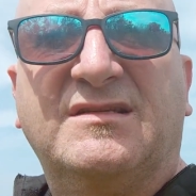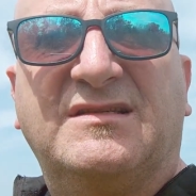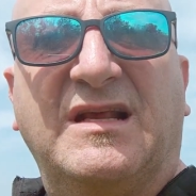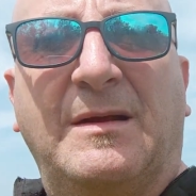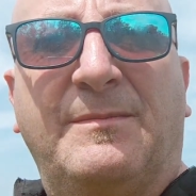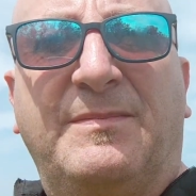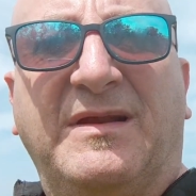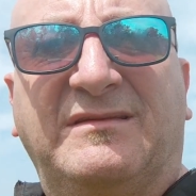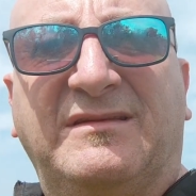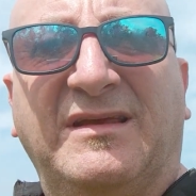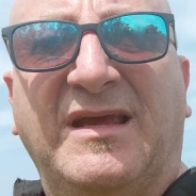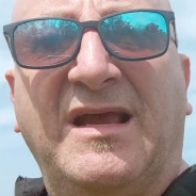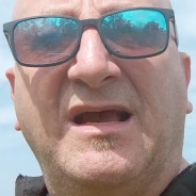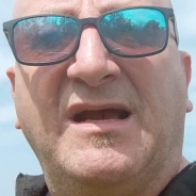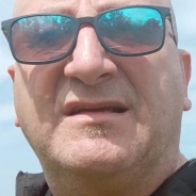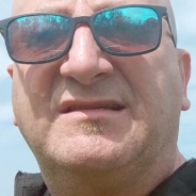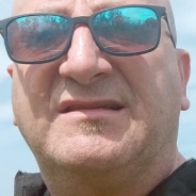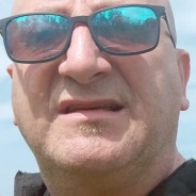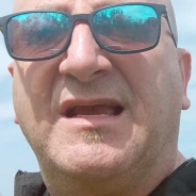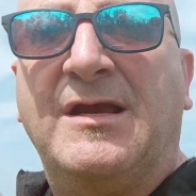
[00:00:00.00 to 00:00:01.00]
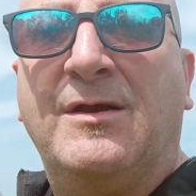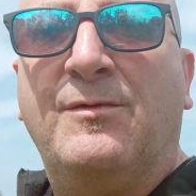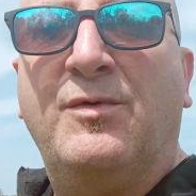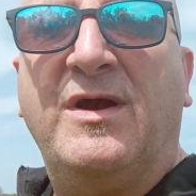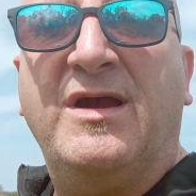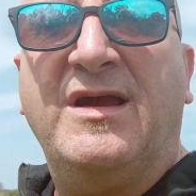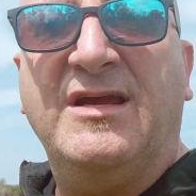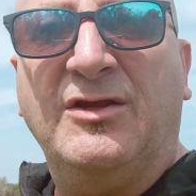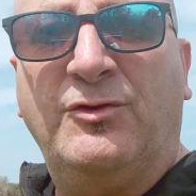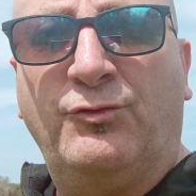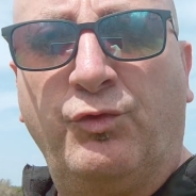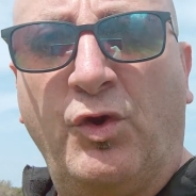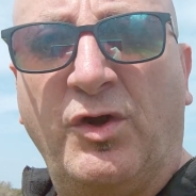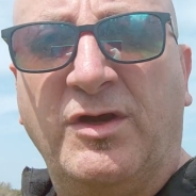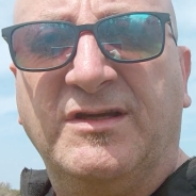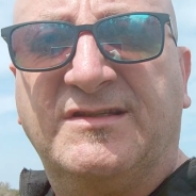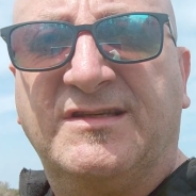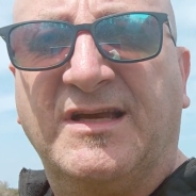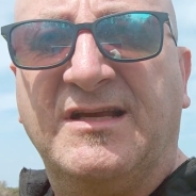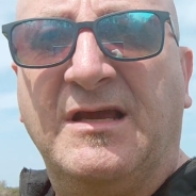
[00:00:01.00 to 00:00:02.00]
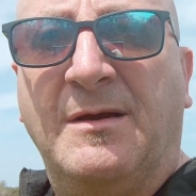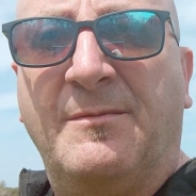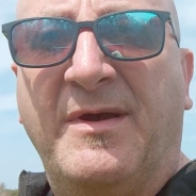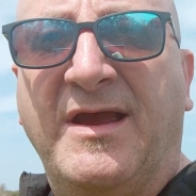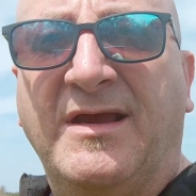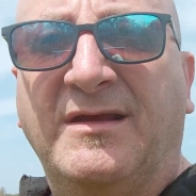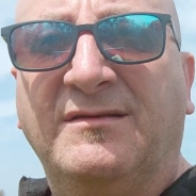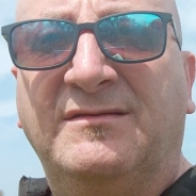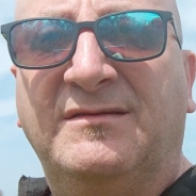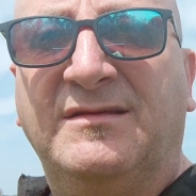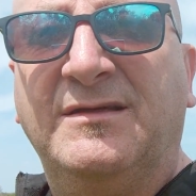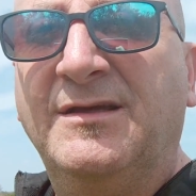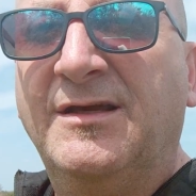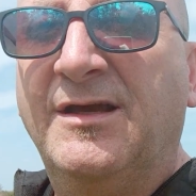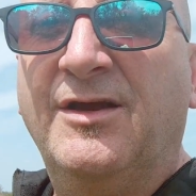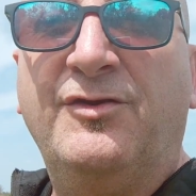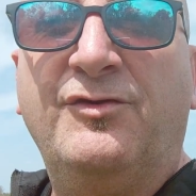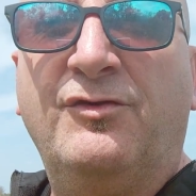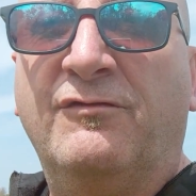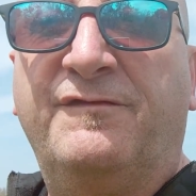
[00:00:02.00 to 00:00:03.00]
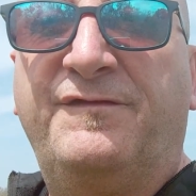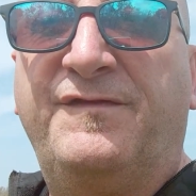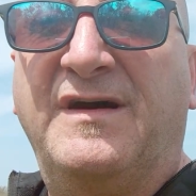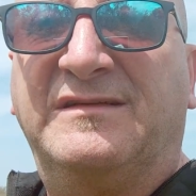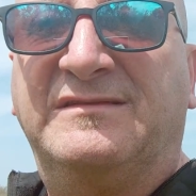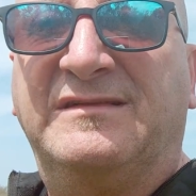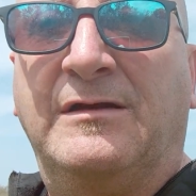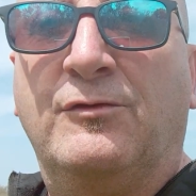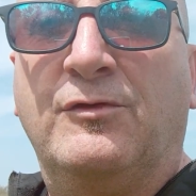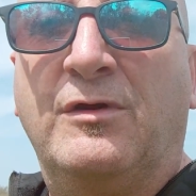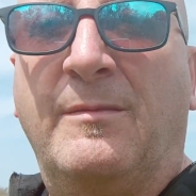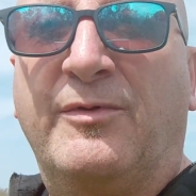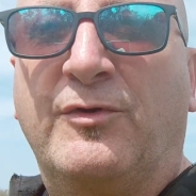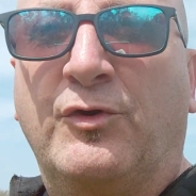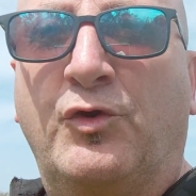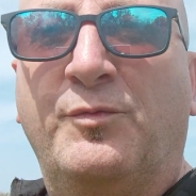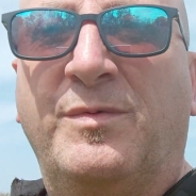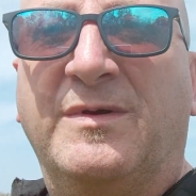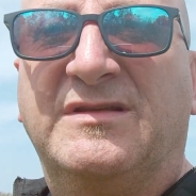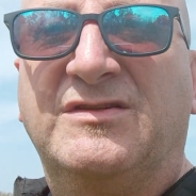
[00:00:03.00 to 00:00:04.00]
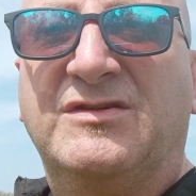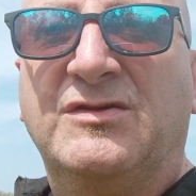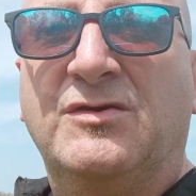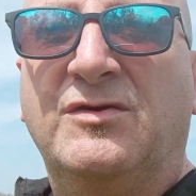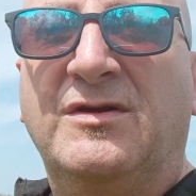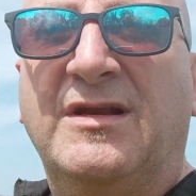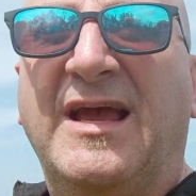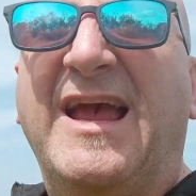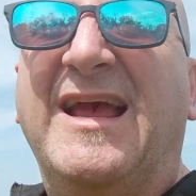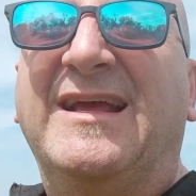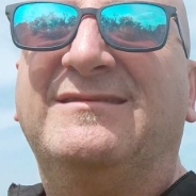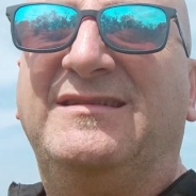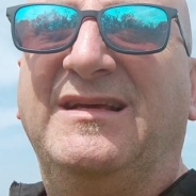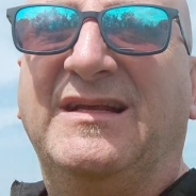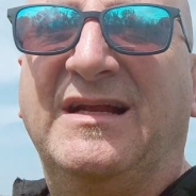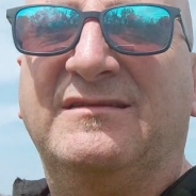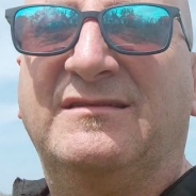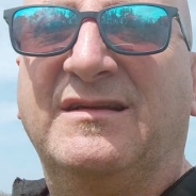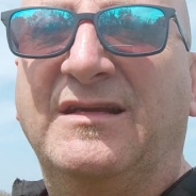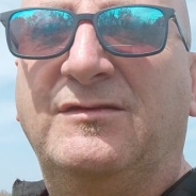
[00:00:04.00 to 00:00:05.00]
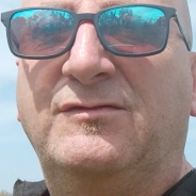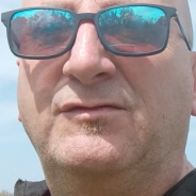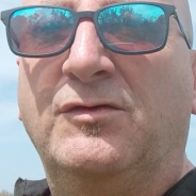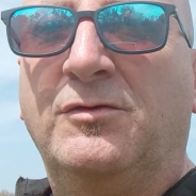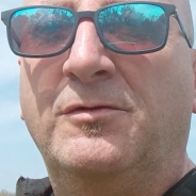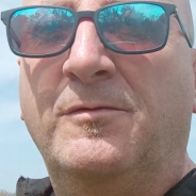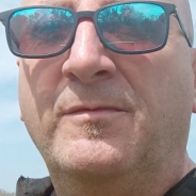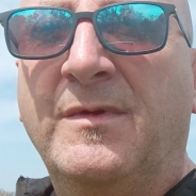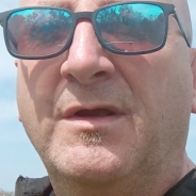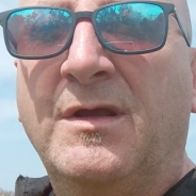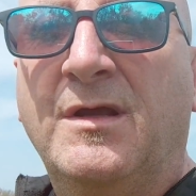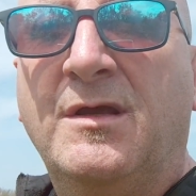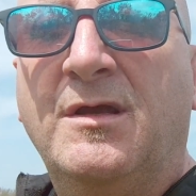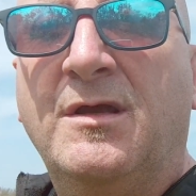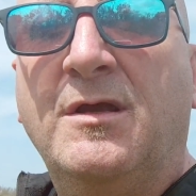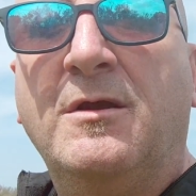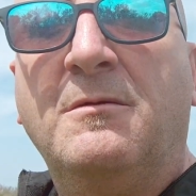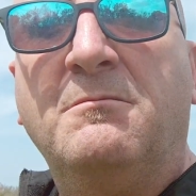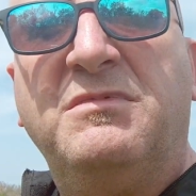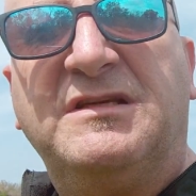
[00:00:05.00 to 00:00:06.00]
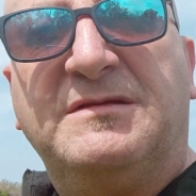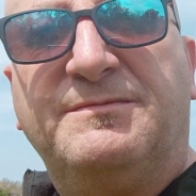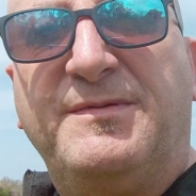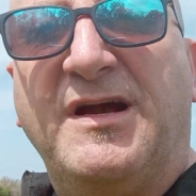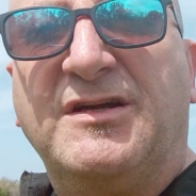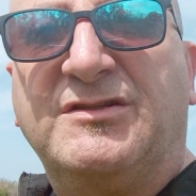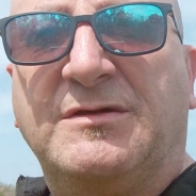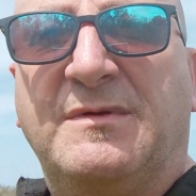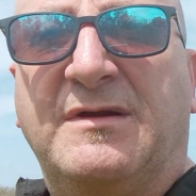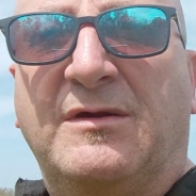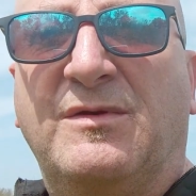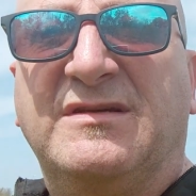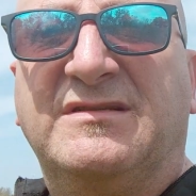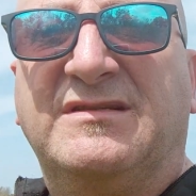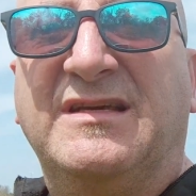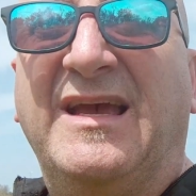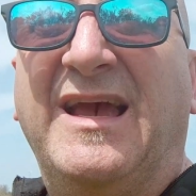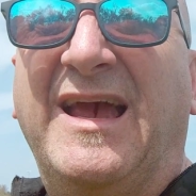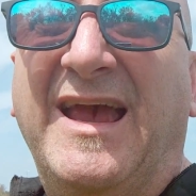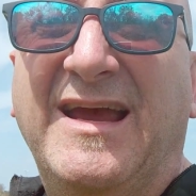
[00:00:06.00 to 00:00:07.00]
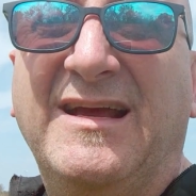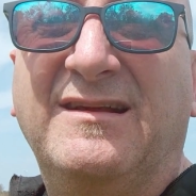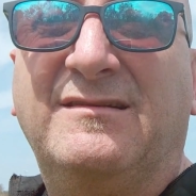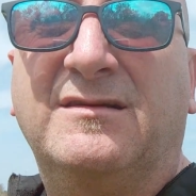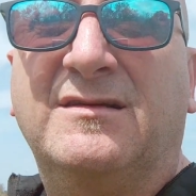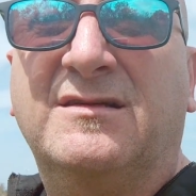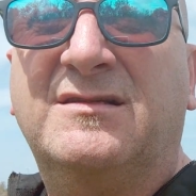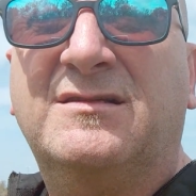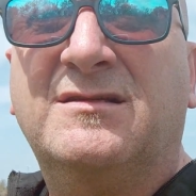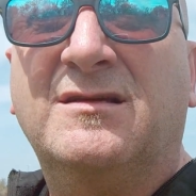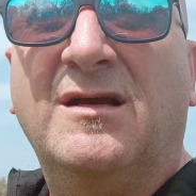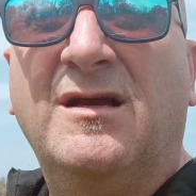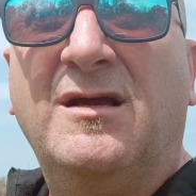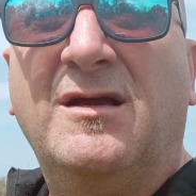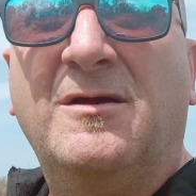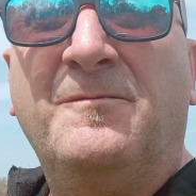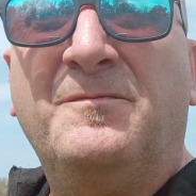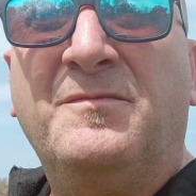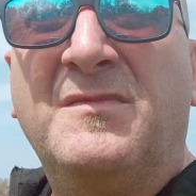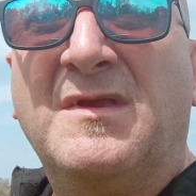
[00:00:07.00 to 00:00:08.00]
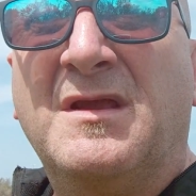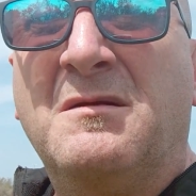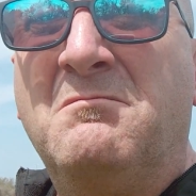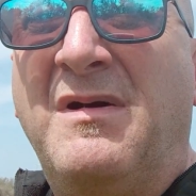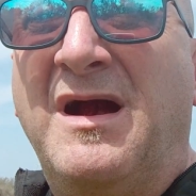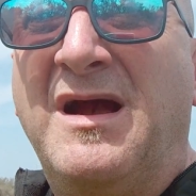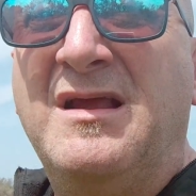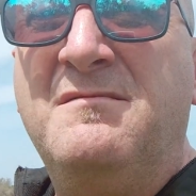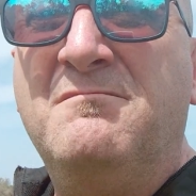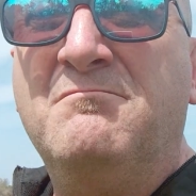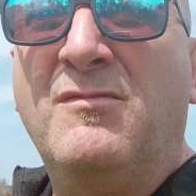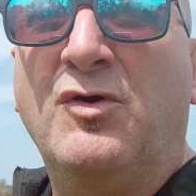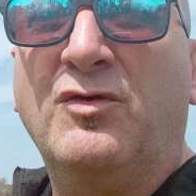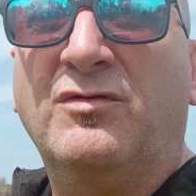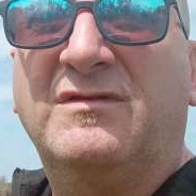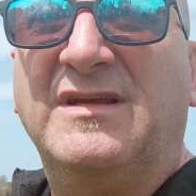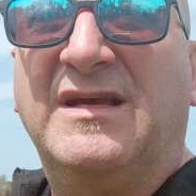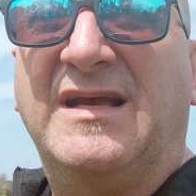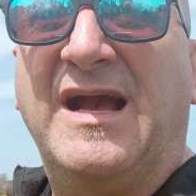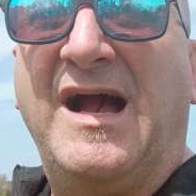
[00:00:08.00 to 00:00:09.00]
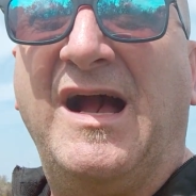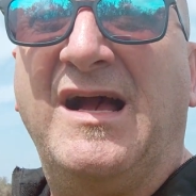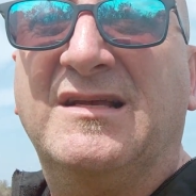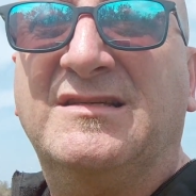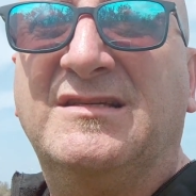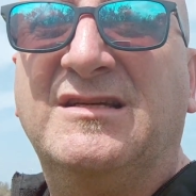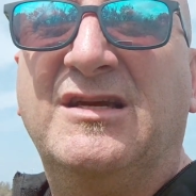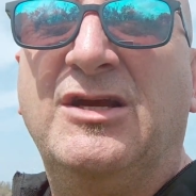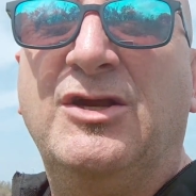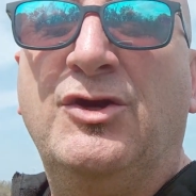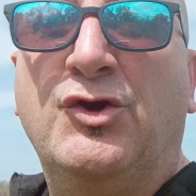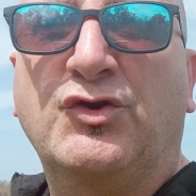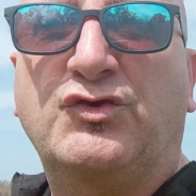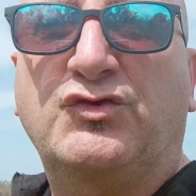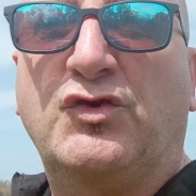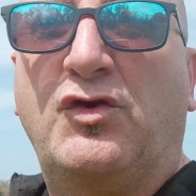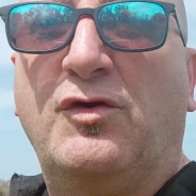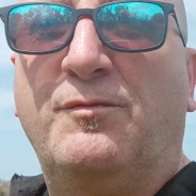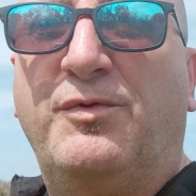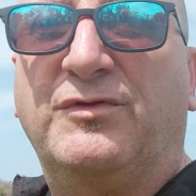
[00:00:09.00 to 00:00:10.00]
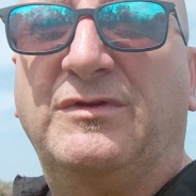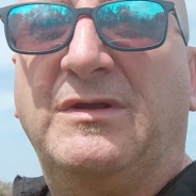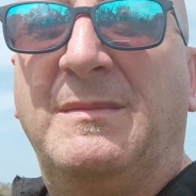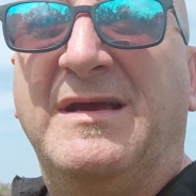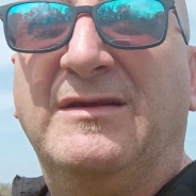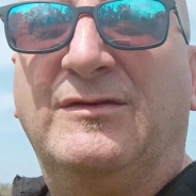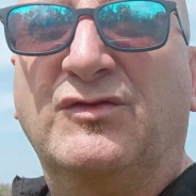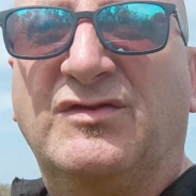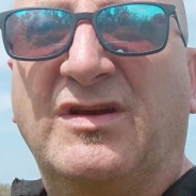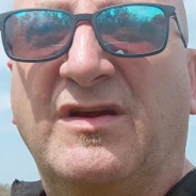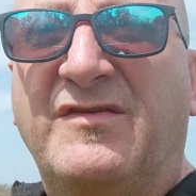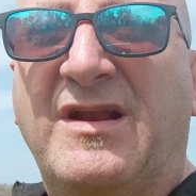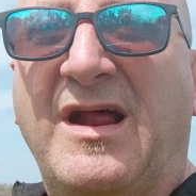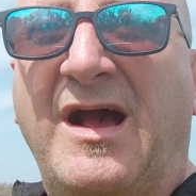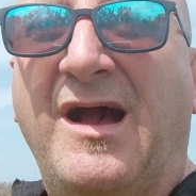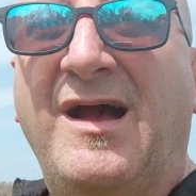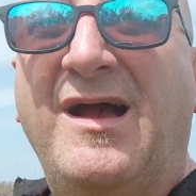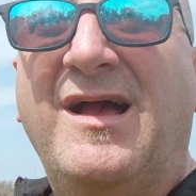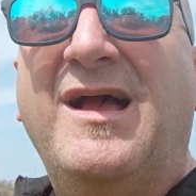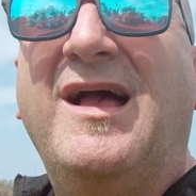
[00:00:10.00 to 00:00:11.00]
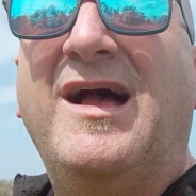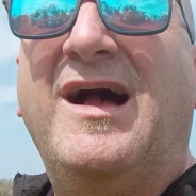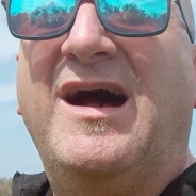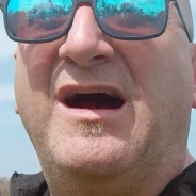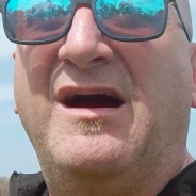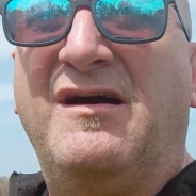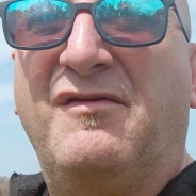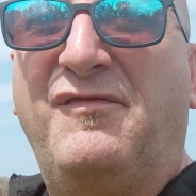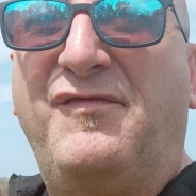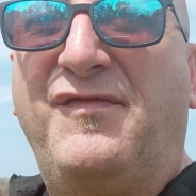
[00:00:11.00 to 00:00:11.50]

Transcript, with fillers: Se la platea segue i tuoi insegnamenti, non fartene una preoccupazione e tira dritto. Mi spiace per questi haters, ma in molti casi il nostro comportamento servirà a